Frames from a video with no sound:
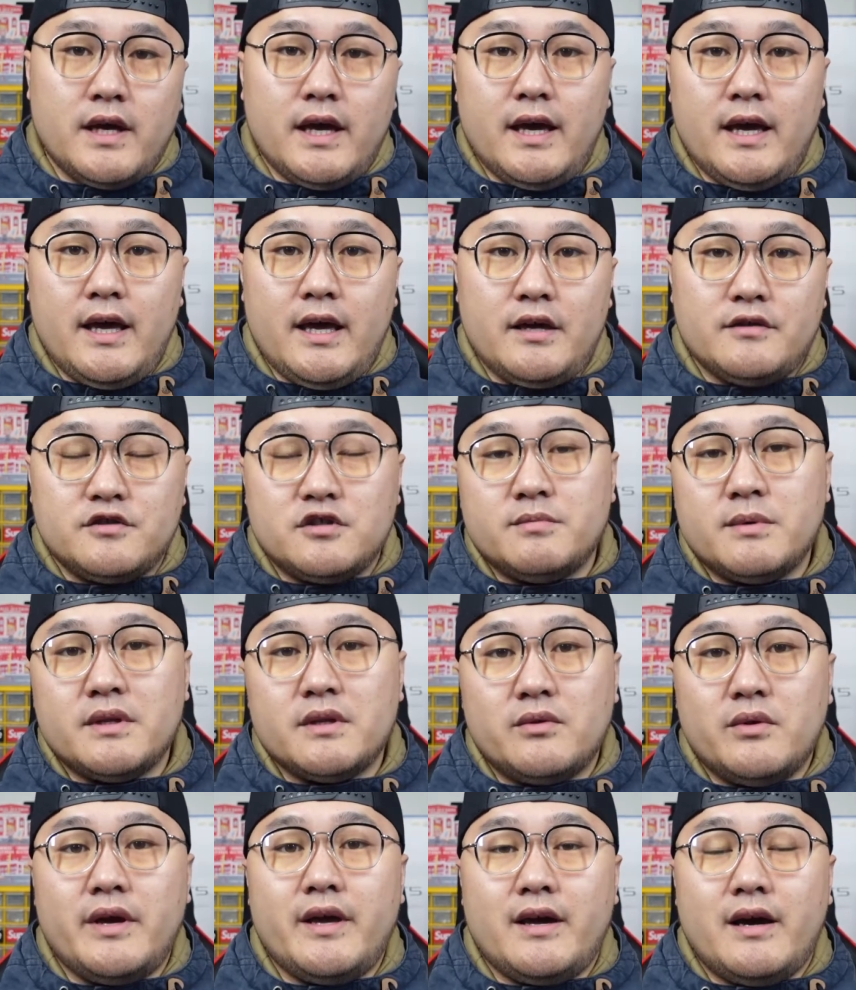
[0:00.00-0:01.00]
给日
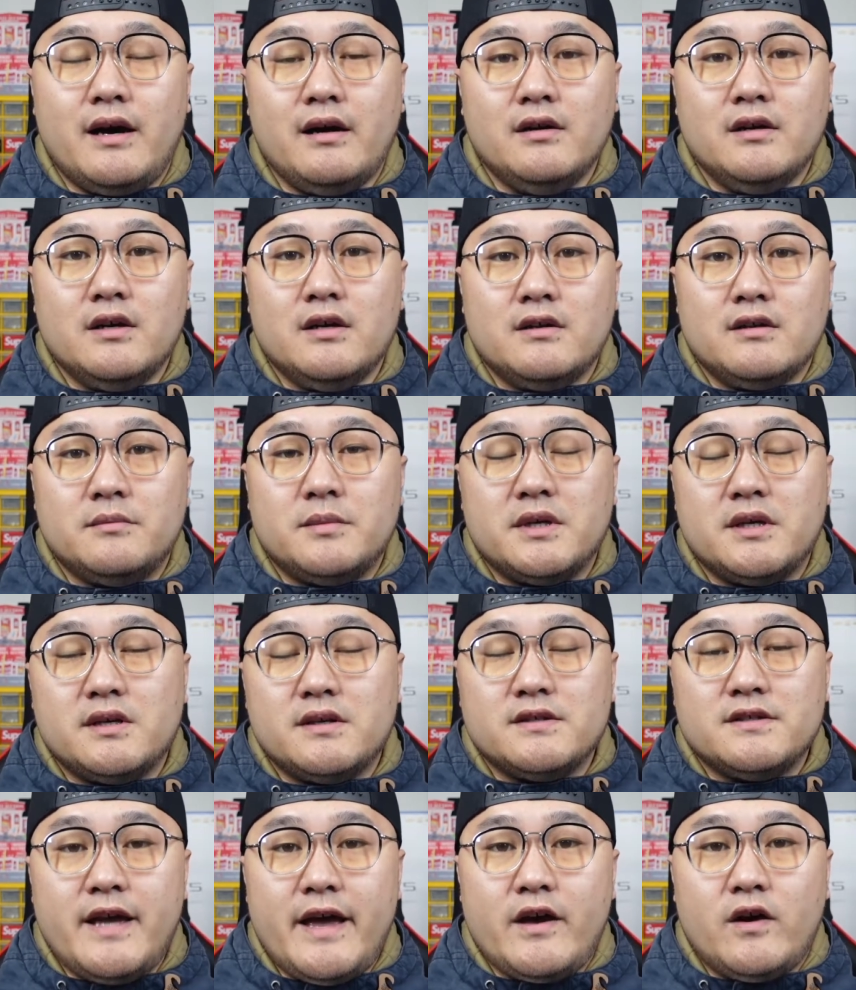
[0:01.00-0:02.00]
本队哈，那
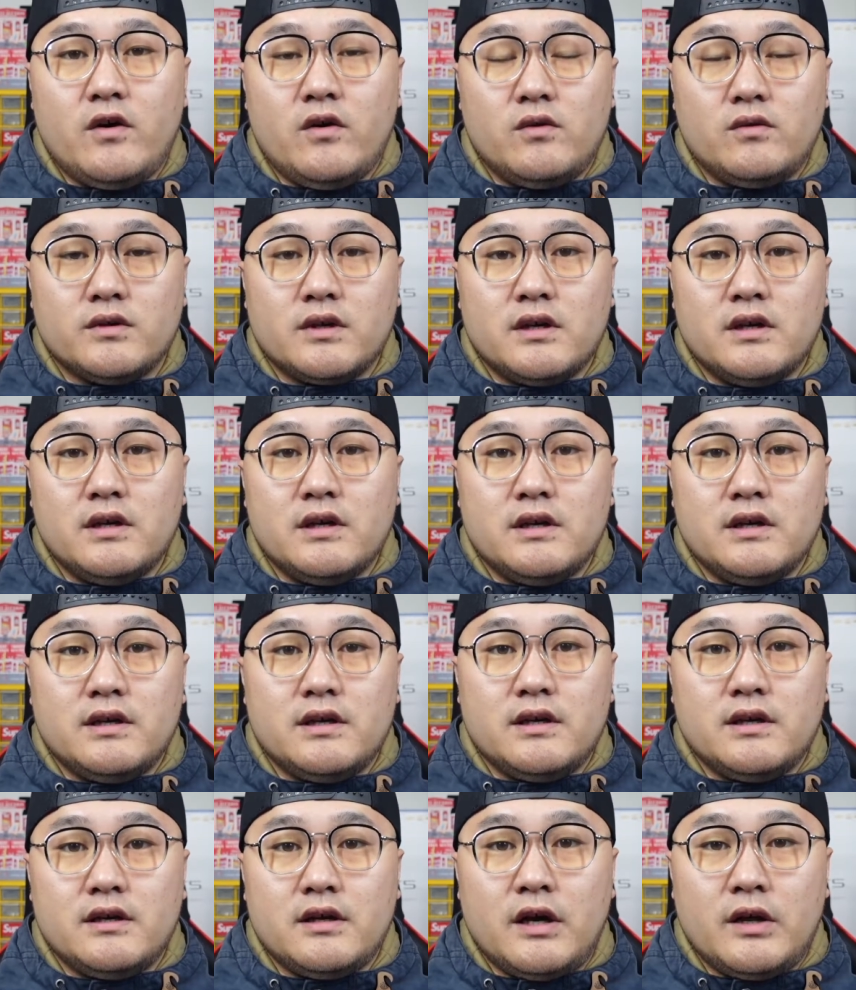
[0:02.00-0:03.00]
么赛后呢，
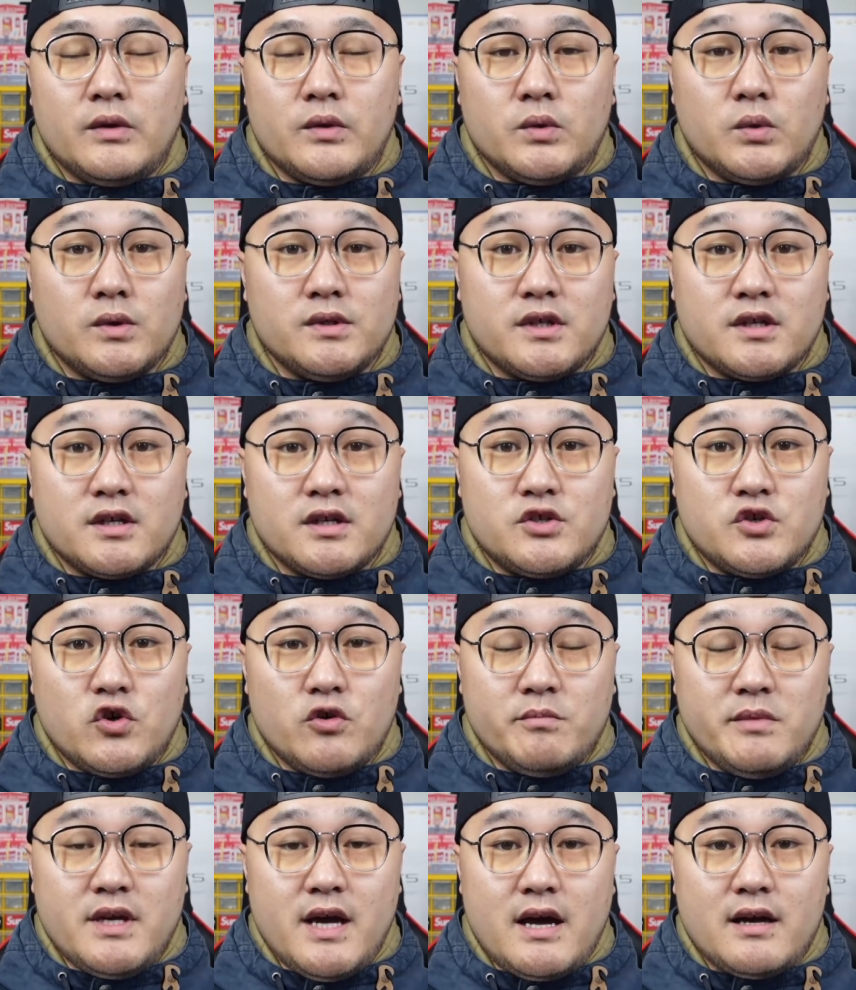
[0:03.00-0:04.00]
呃，很多这个
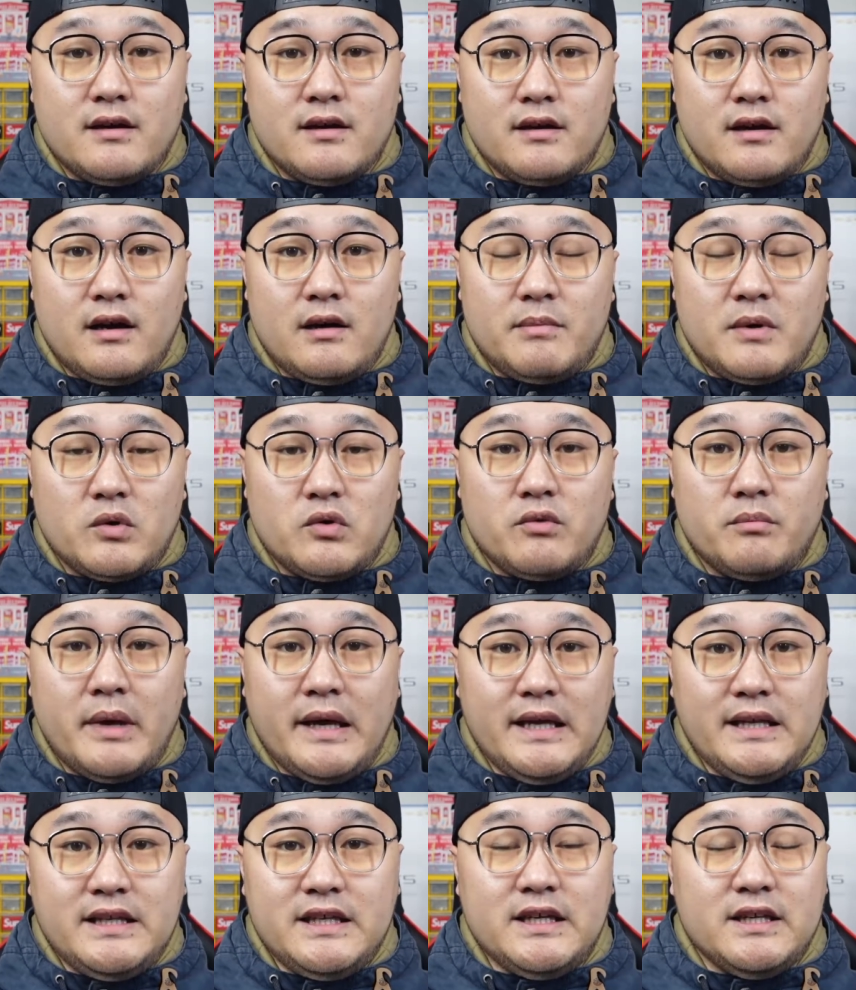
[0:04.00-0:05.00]
球迷啊，哈，包括
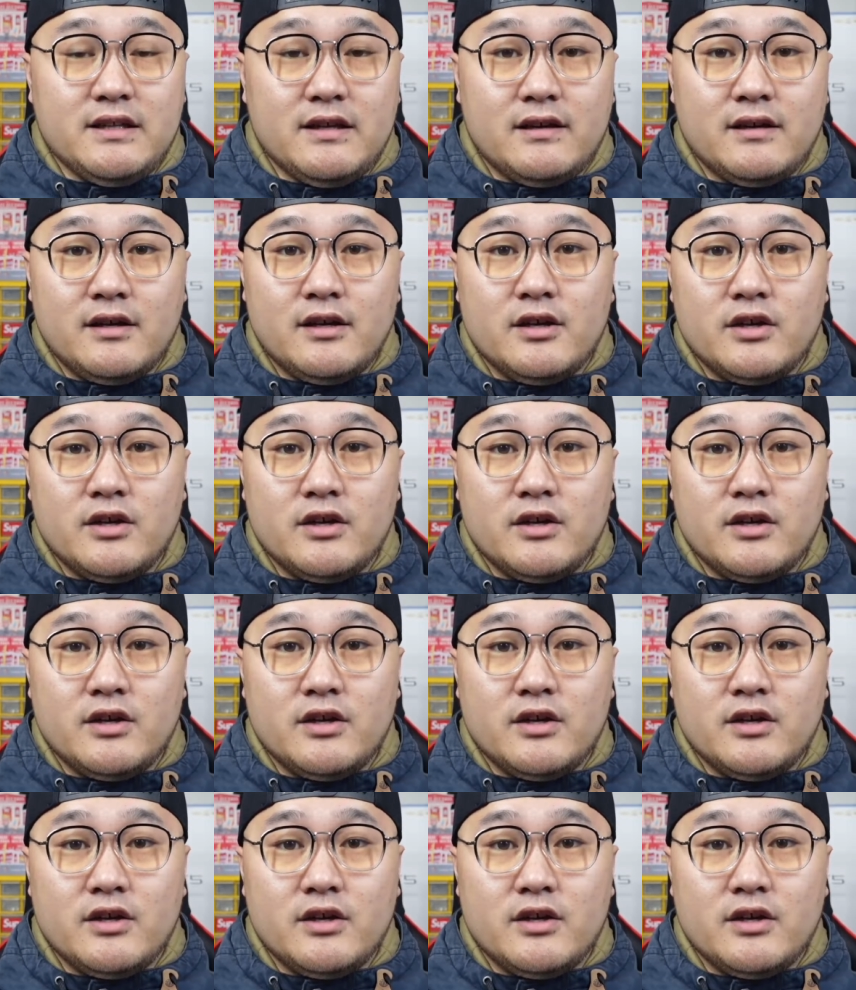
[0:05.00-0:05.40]
媒体呢，